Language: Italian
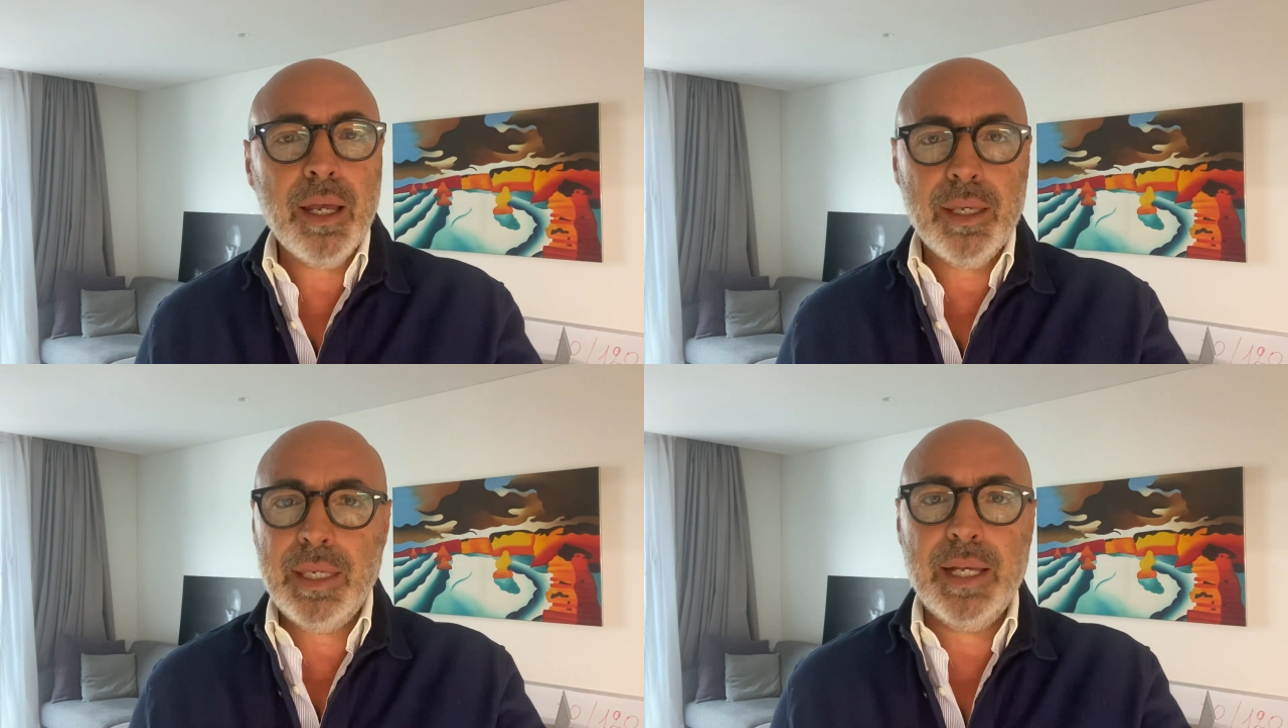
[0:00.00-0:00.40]

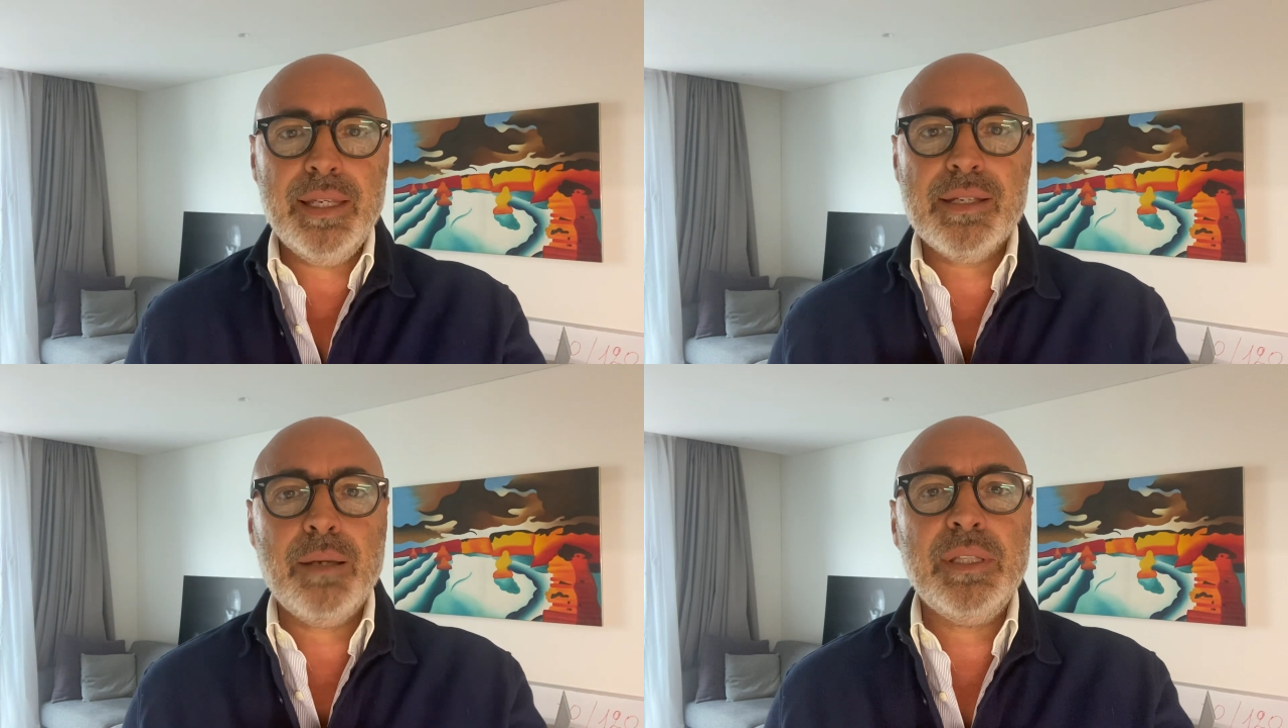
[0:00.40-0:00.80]
che ha gli
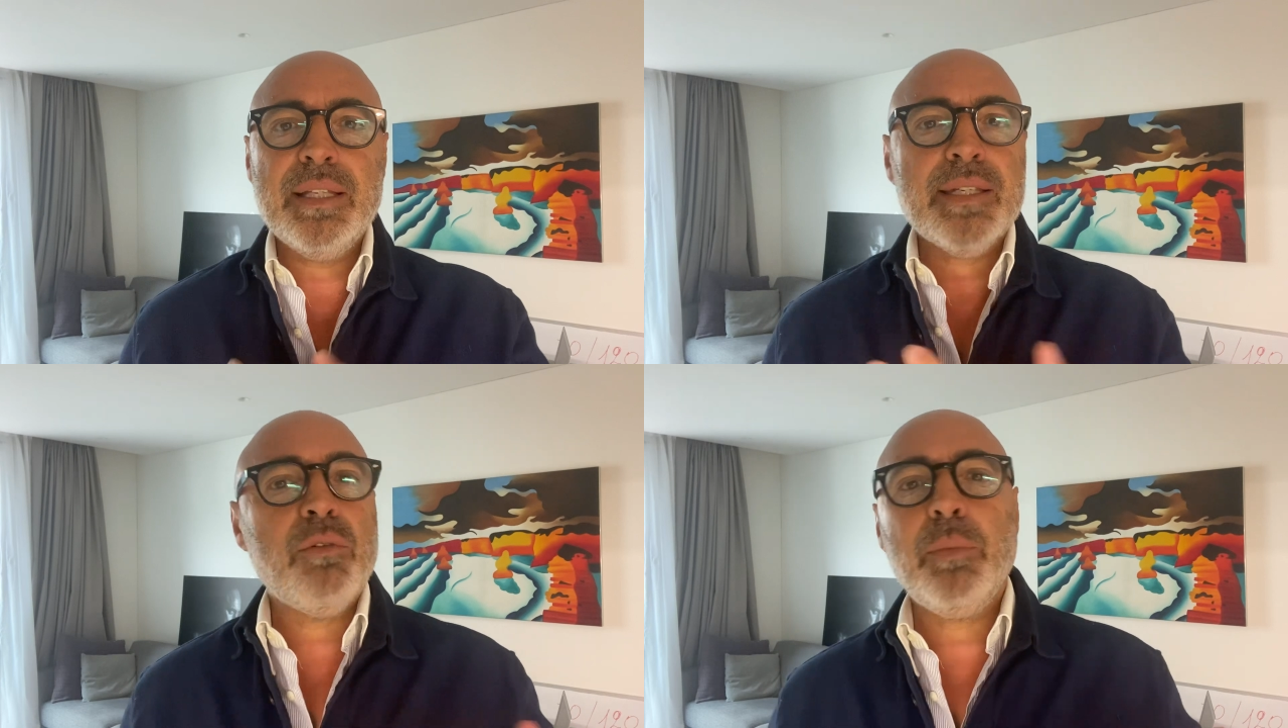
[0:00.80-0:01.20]
esami del
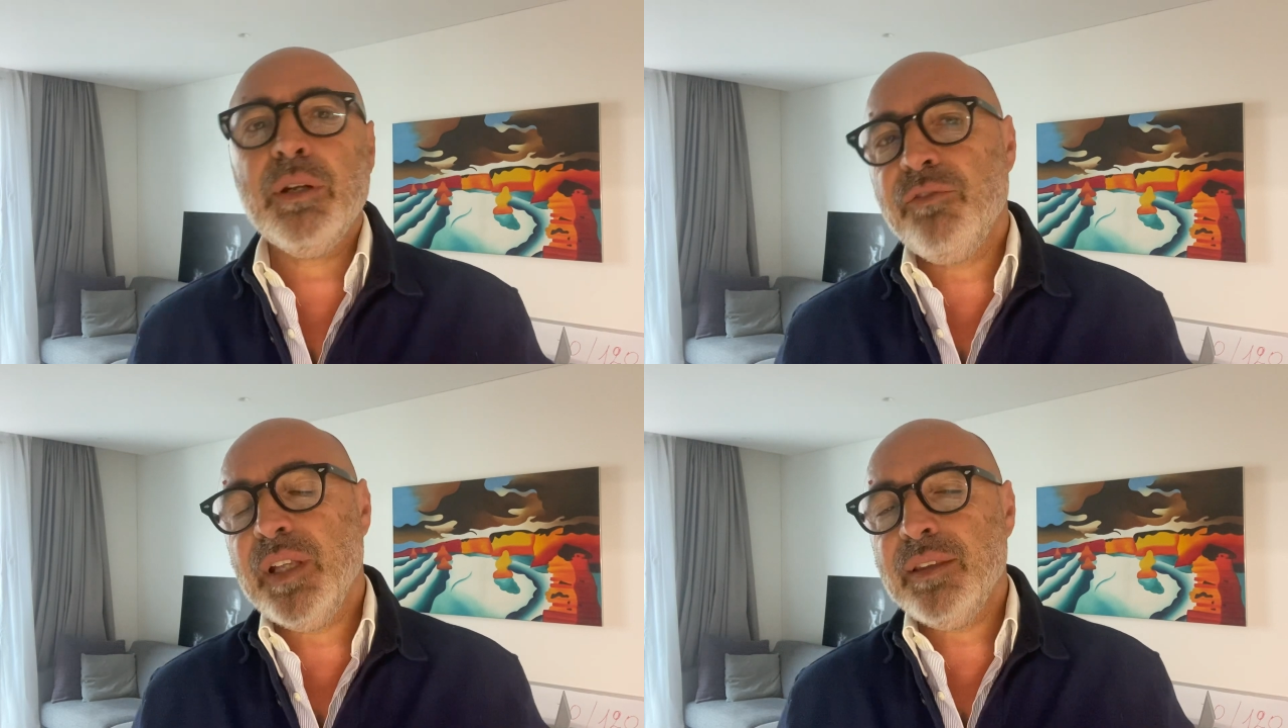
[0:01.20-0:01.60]
sangue
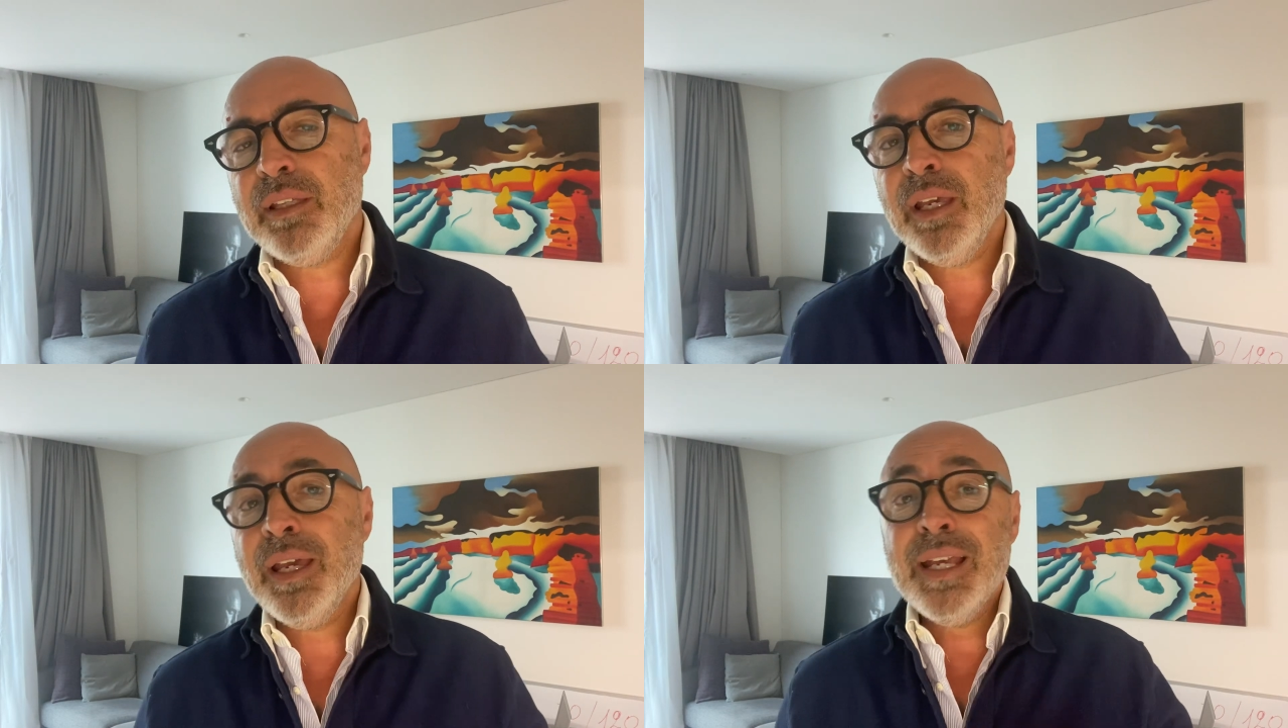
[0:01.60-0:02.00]
perfetti